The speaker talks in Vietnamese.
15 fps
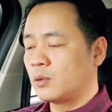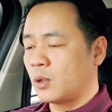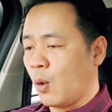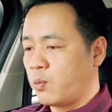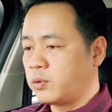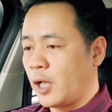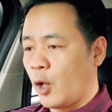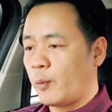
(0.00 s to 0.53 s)

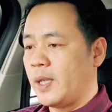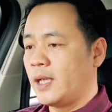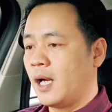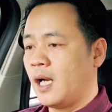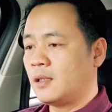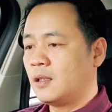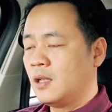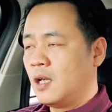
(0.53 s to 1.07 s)
cũng đều biết
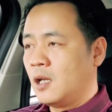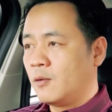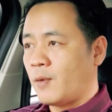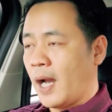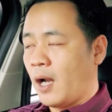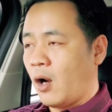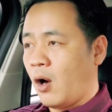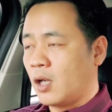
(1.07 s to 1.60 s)
hết.
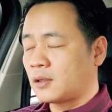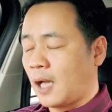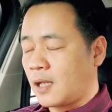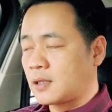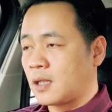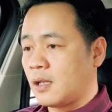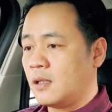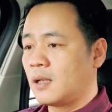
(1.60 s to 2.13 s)
Và họ thật sự